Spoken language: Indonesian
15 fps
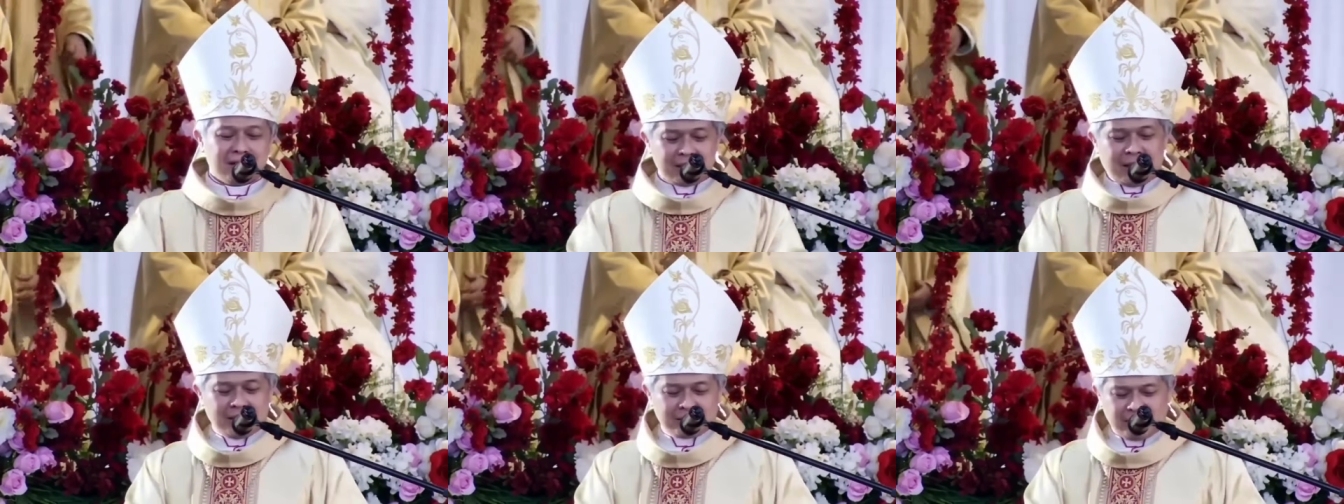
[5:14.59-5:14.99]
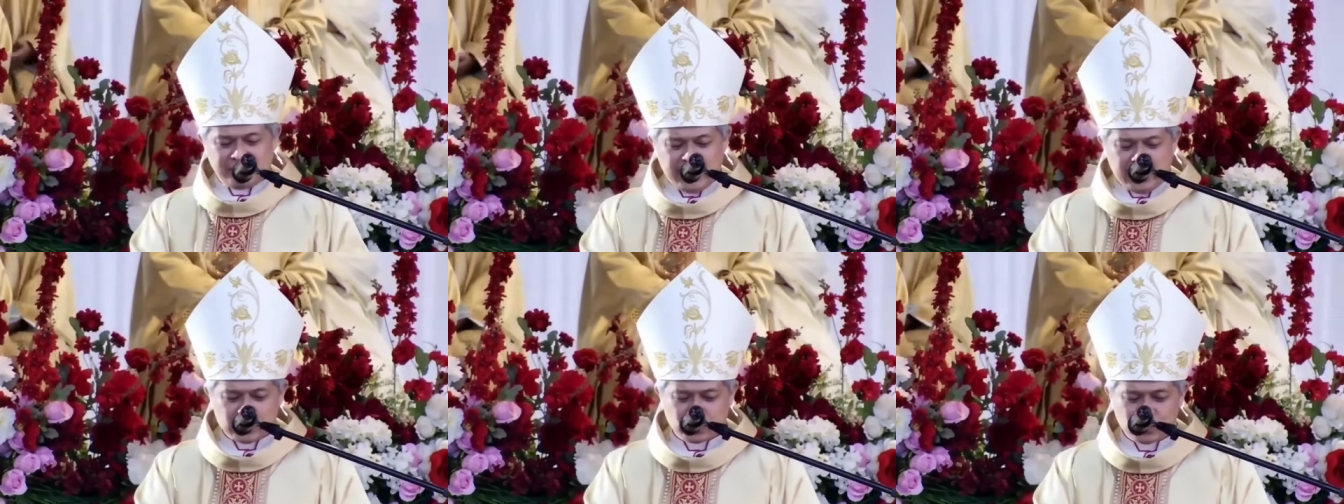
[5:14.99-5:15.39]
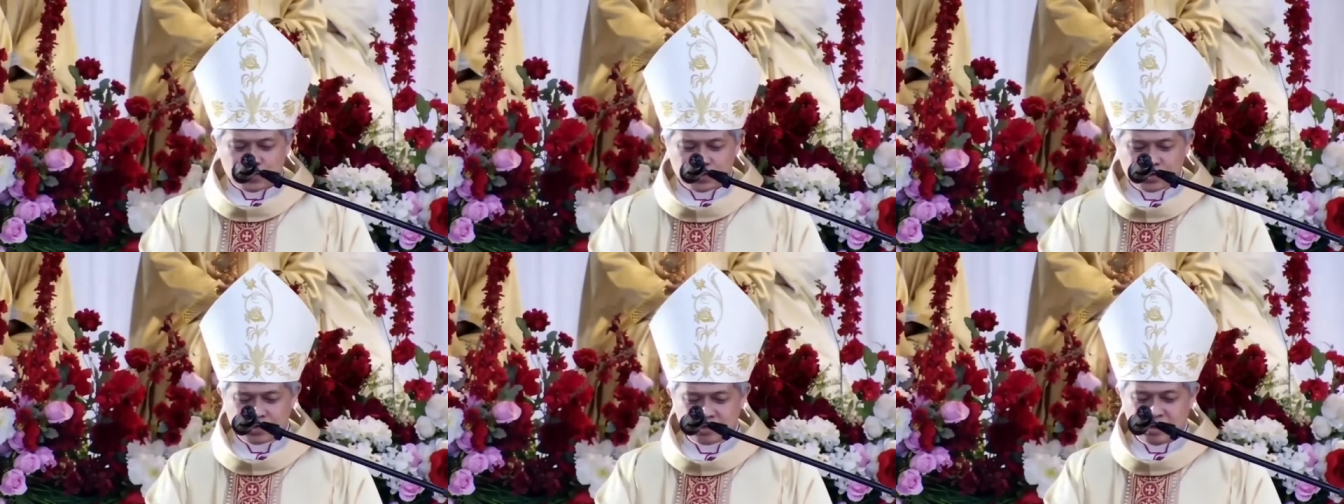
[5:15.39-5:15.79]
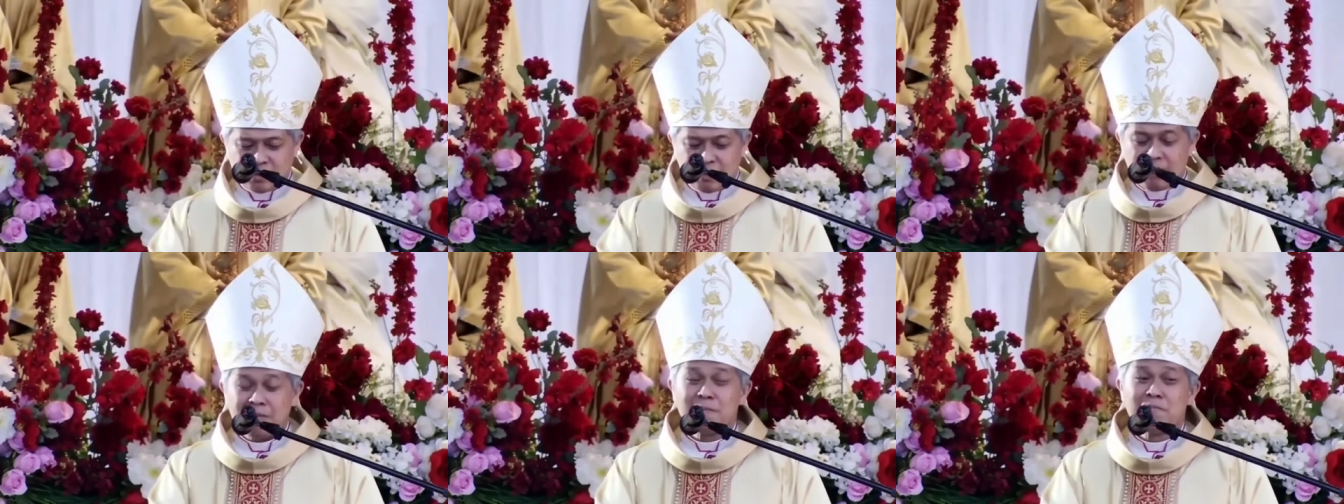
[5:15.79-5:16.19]
Kata Yesus,
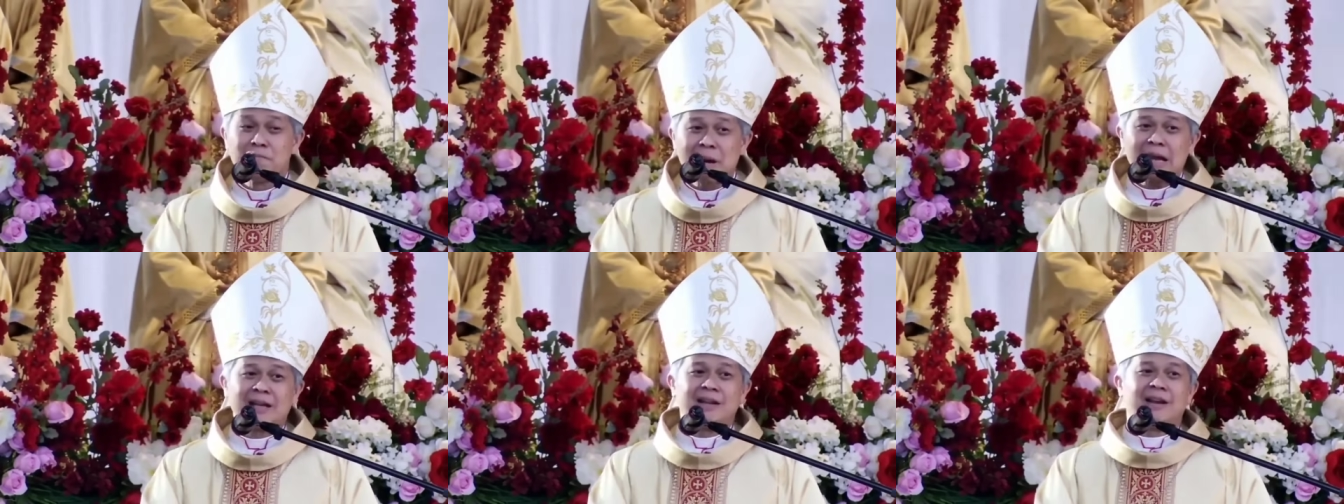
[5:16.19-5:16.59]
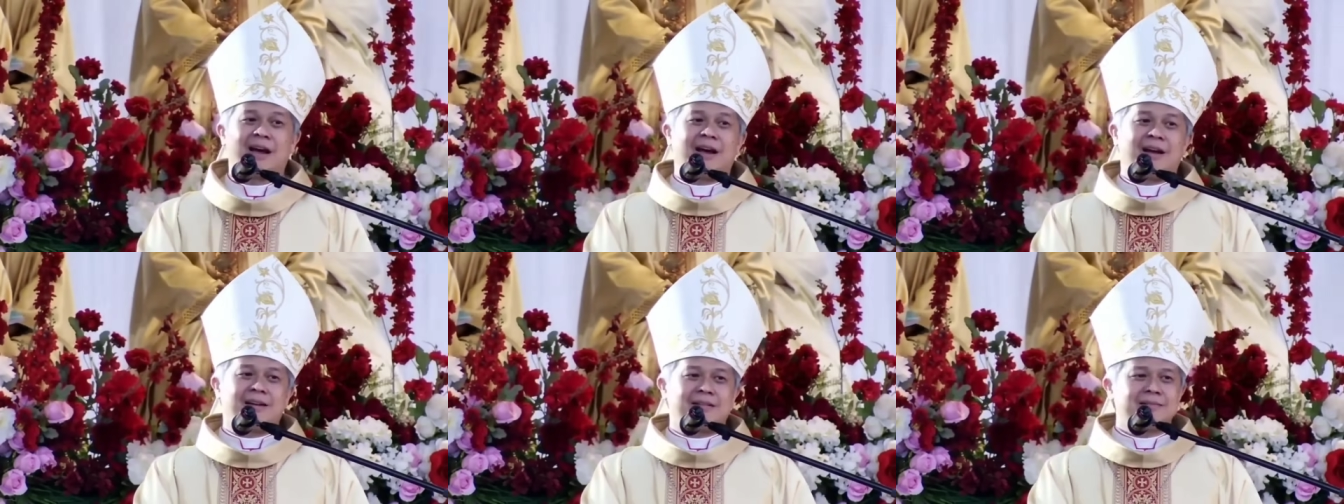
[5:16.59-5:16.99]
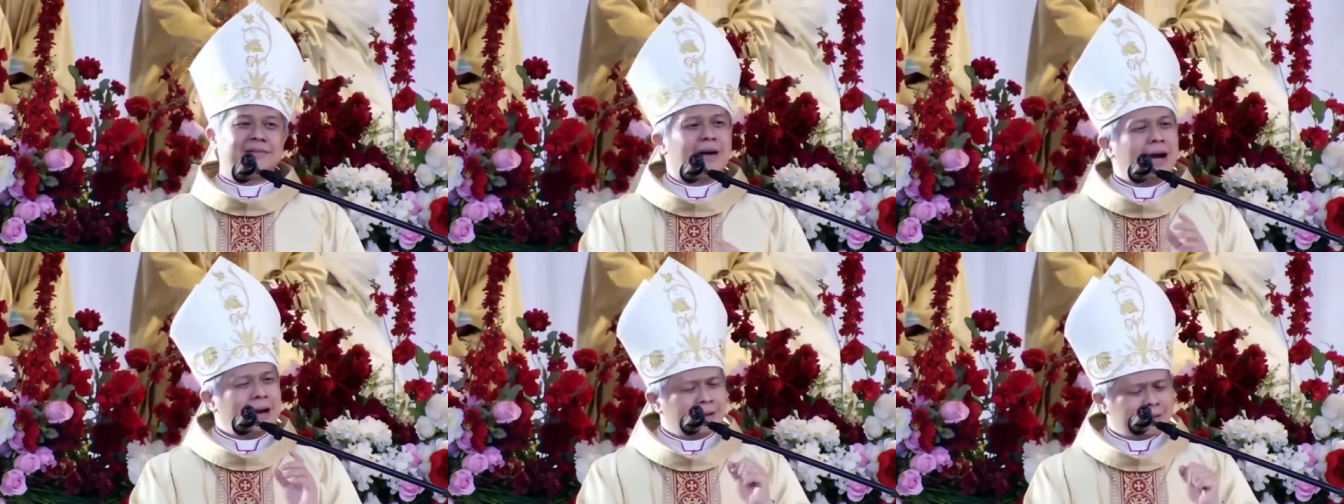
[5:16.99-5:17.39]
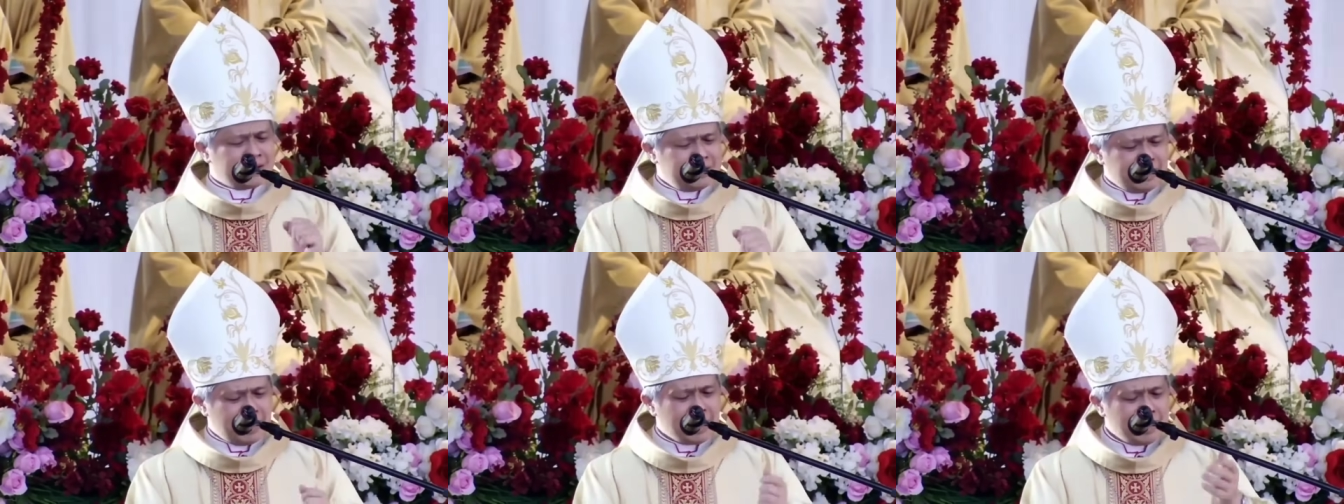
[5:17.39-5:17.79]
marilah.
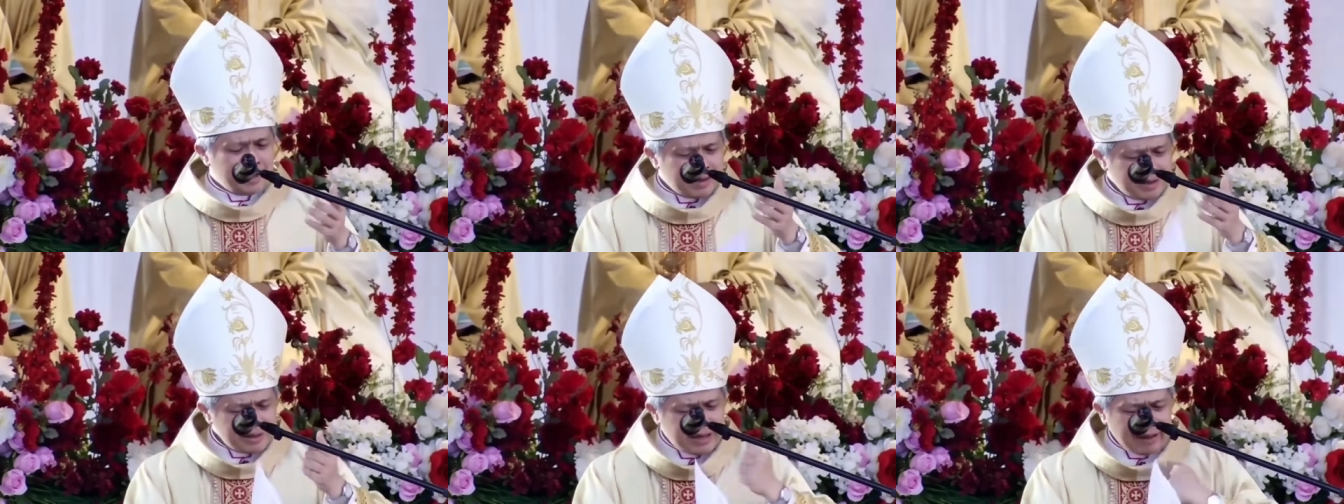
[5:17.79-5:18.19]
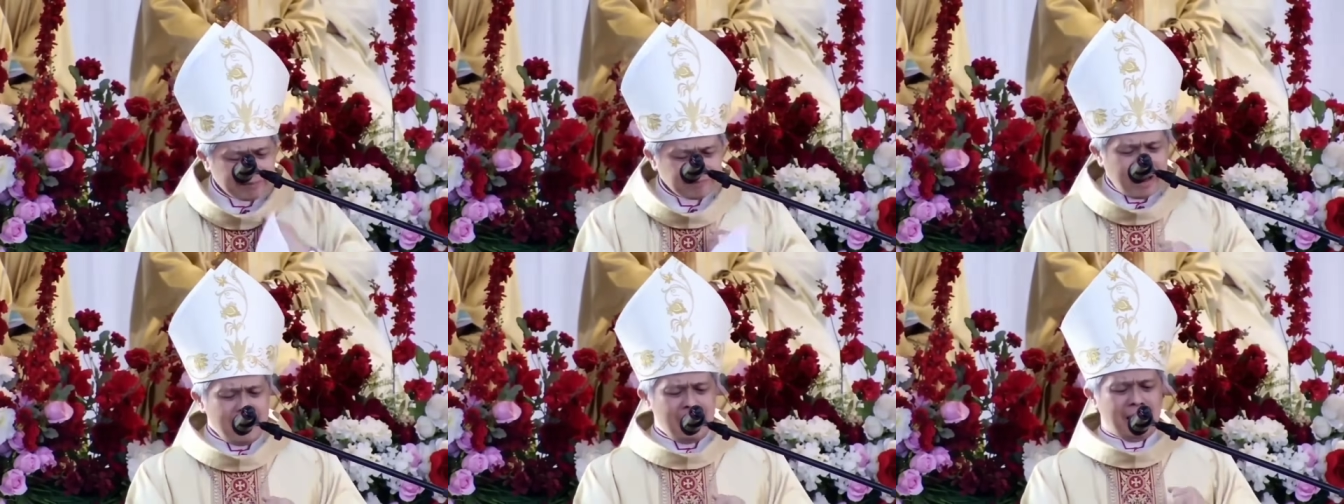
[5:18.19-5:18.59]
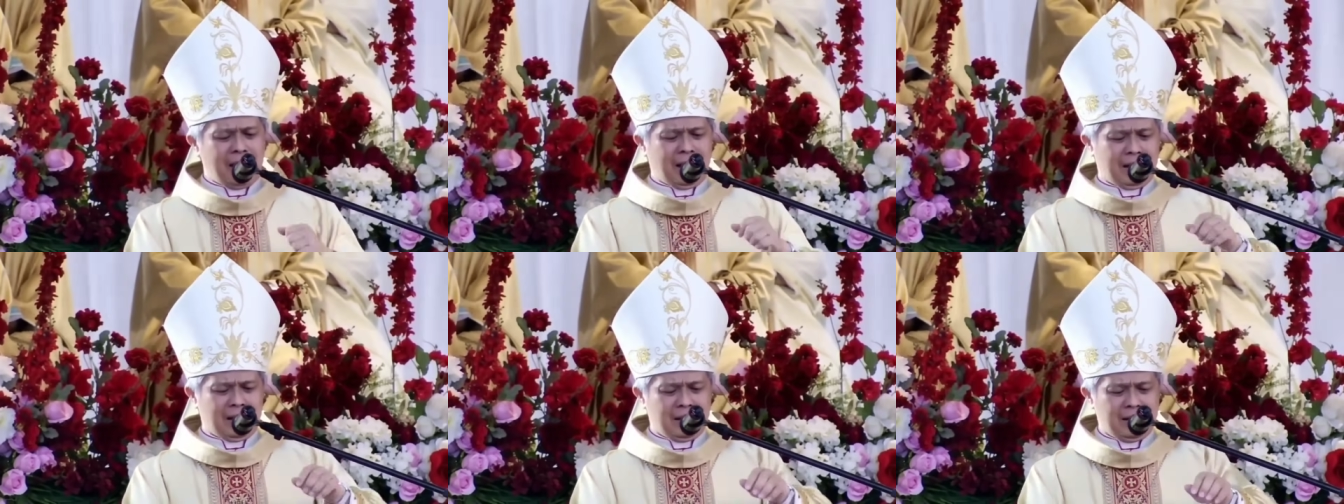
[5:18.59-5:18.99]
Artinya, datanglah.